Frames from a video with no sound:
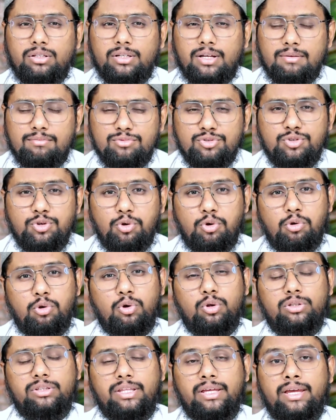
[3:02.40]
बहुत
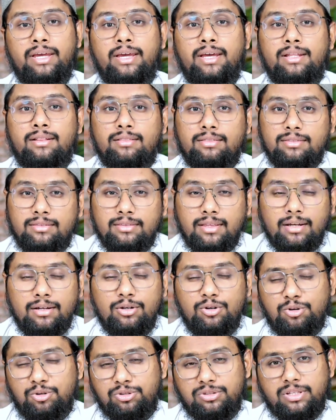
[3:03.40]
कमज़ोर होते हैं
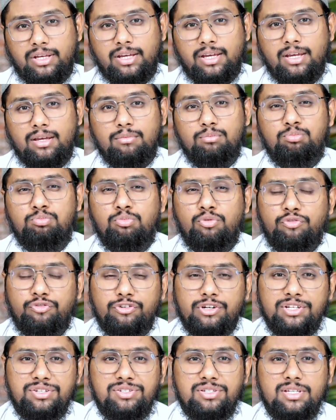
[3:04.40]
तंग होते हैं
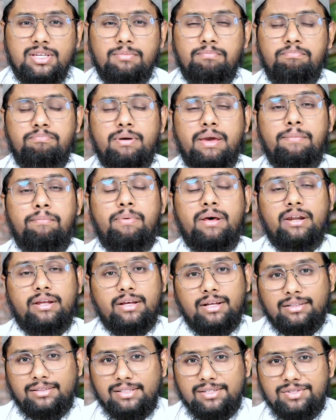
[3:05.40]
मुफलिसी
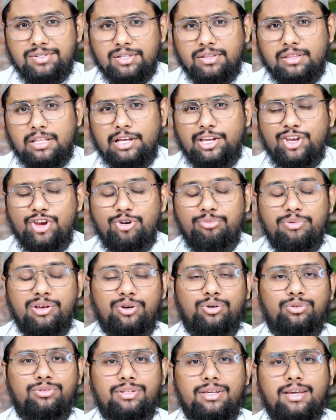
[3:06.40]
बेबरकती
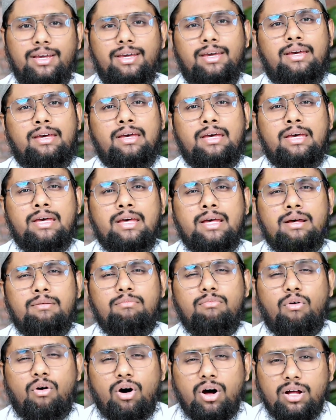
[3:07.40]
जिंदगियों में होती है
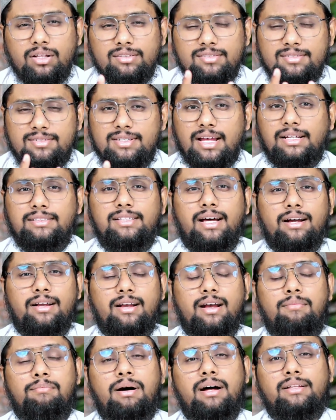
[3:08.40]
बहुत
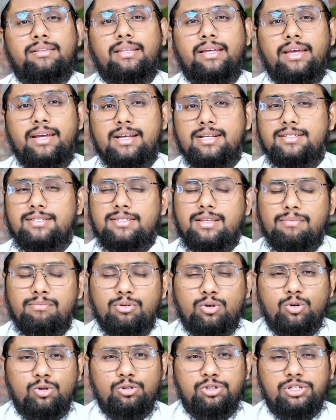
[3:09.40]
ज़्यादा कमाते हैं
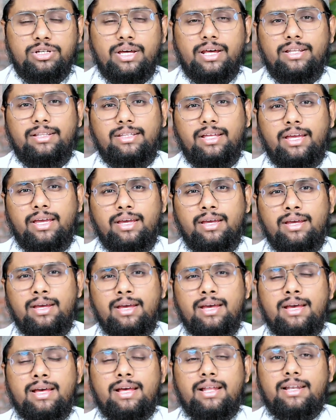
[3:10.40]
सब कुछ करते
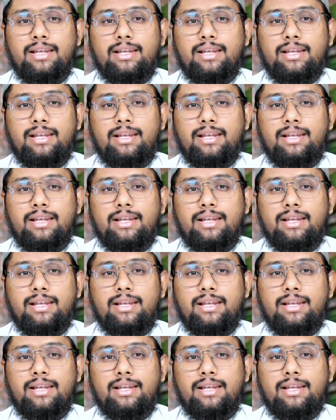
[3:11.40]
हैं